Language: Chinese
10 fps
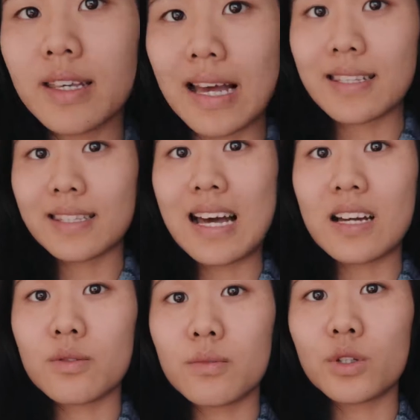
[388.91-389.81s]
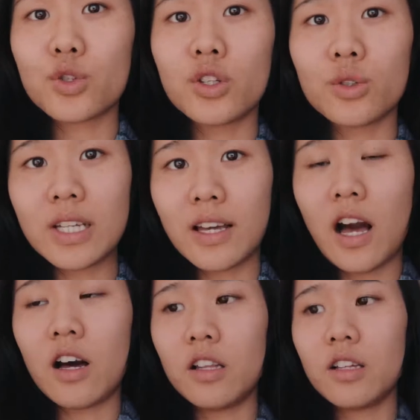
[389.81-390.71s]
雅思啊什么的全都停
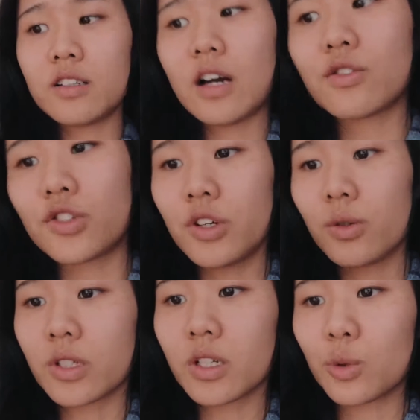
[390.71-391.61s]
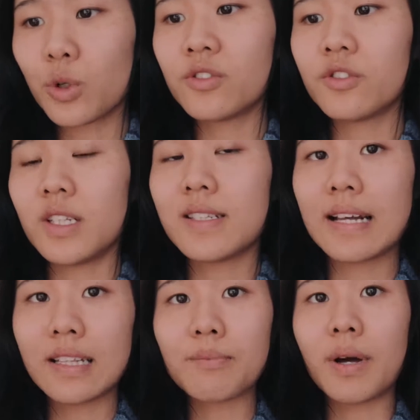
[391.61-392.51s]
考了，然后只有这个托福的
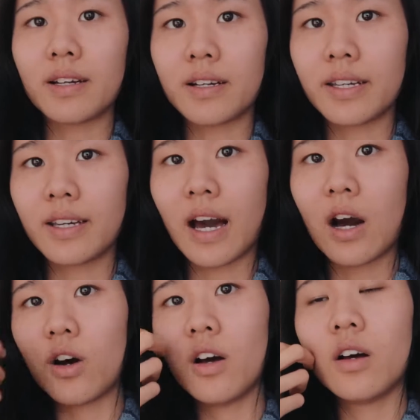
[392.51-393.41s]
家庭版可以考。